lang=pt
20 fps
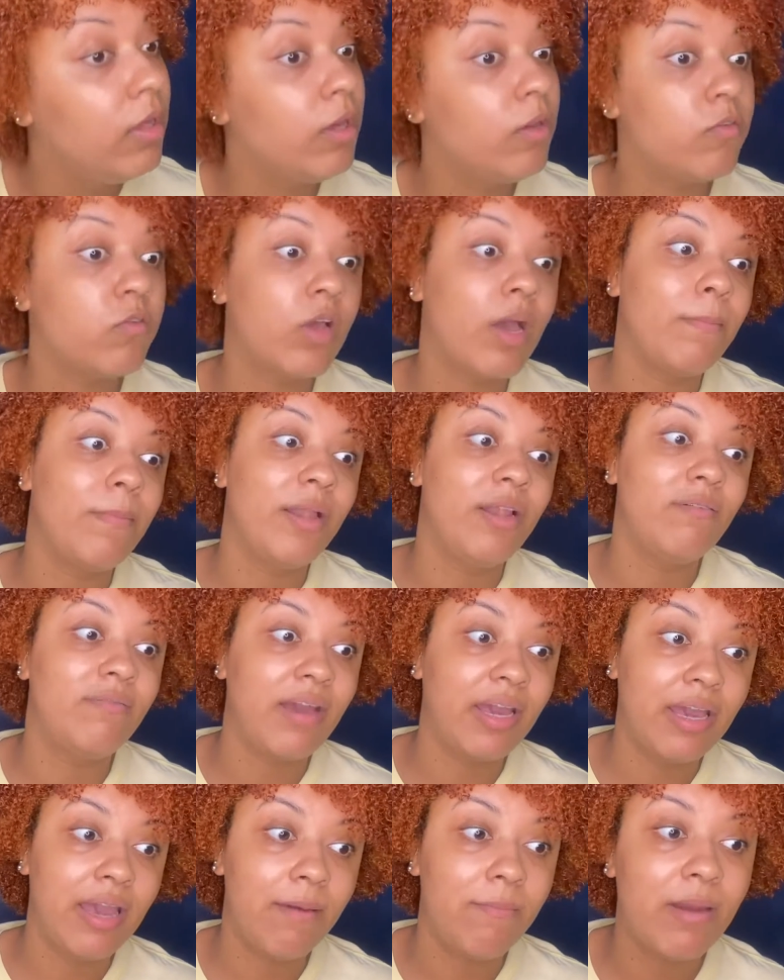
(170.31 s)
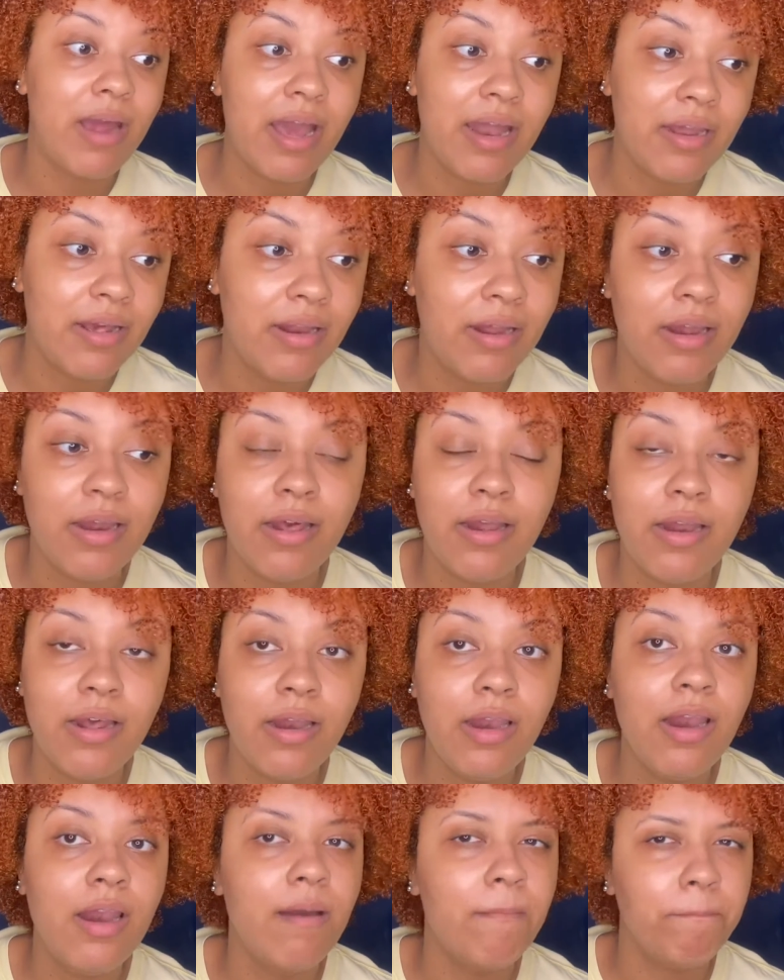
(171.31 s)
que o seu cabelo vai quebrar, não, né, né,
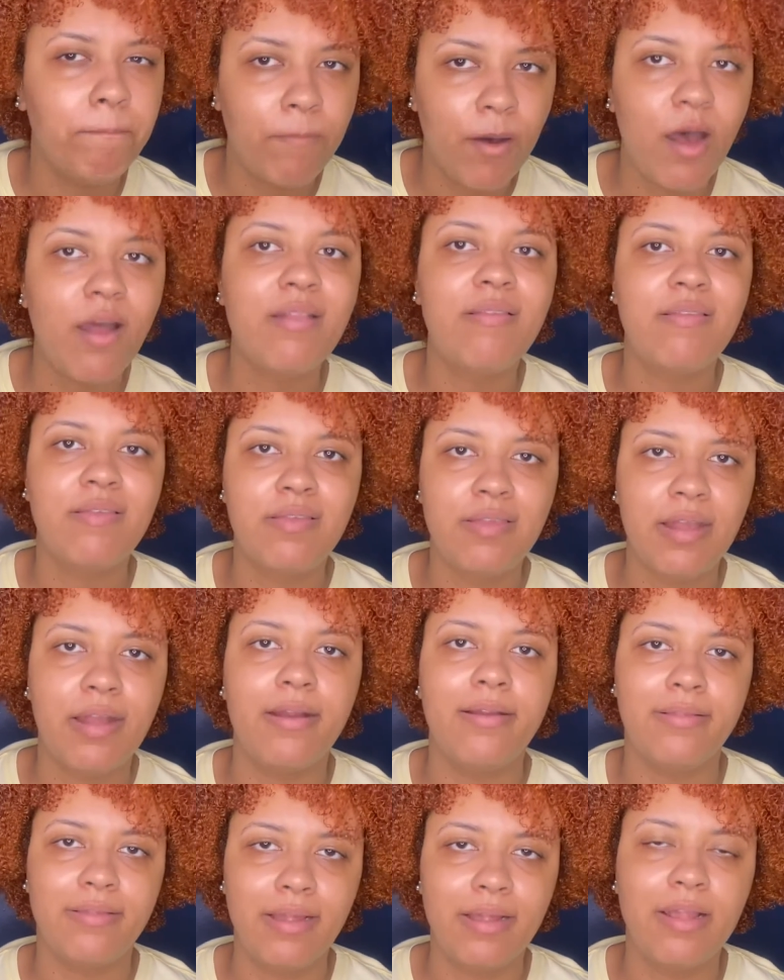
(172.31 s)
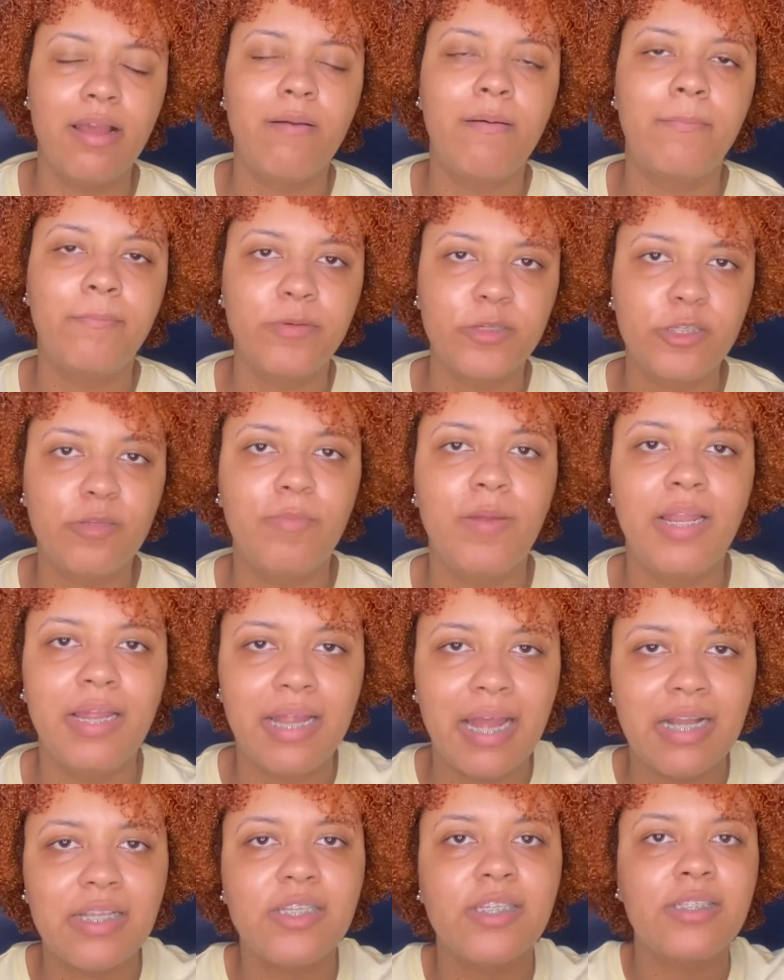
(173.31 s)
né, pode ser, entendeu? É uma
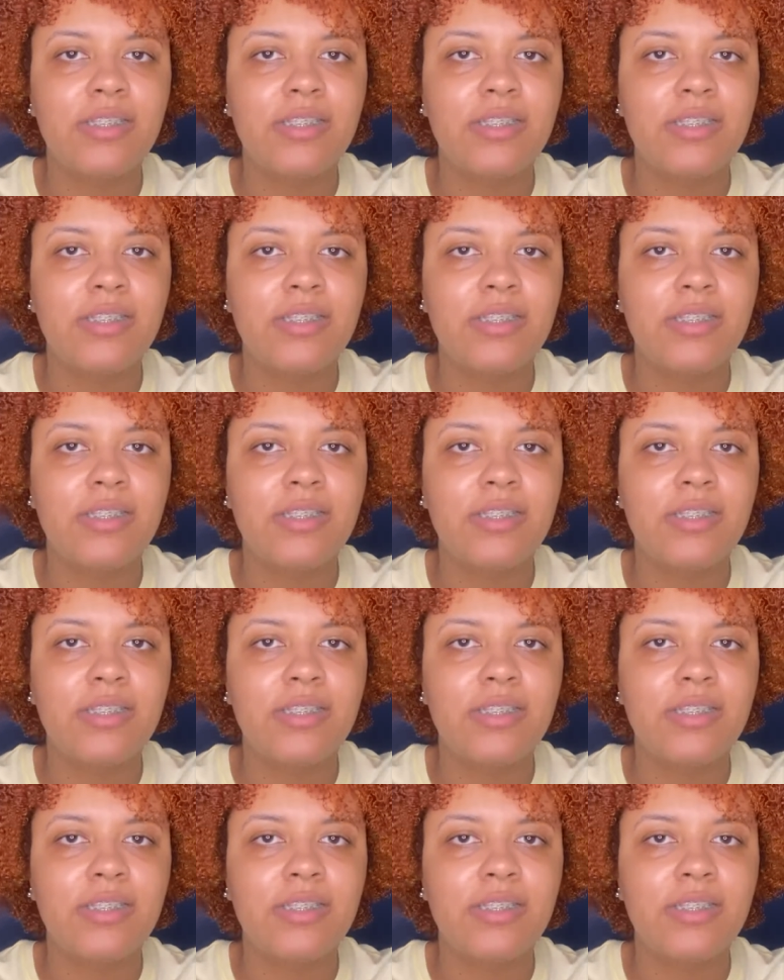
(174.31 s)
possibilidade